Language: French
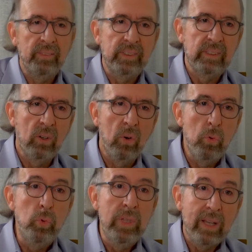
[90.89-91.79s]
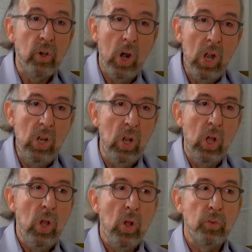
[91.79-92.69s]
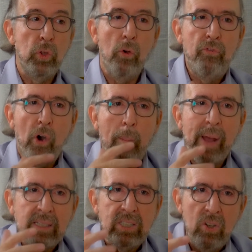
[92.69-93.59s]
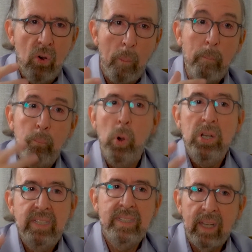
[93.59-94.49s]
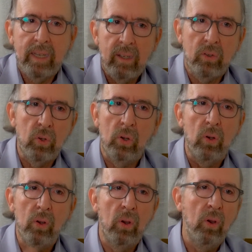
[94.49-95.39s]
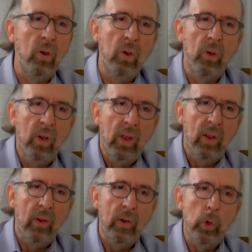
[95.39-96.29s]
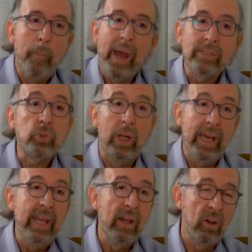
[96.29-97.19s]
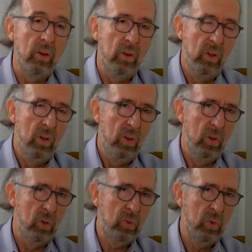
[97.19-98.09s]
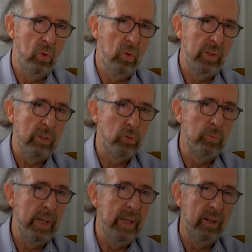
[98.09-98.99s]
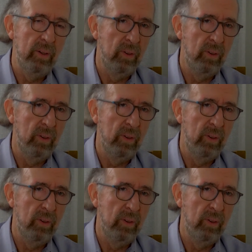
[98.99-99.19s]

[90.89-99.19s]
disons, une école de formation politique que euh, euh, le parascolaire euh, qu'on assumait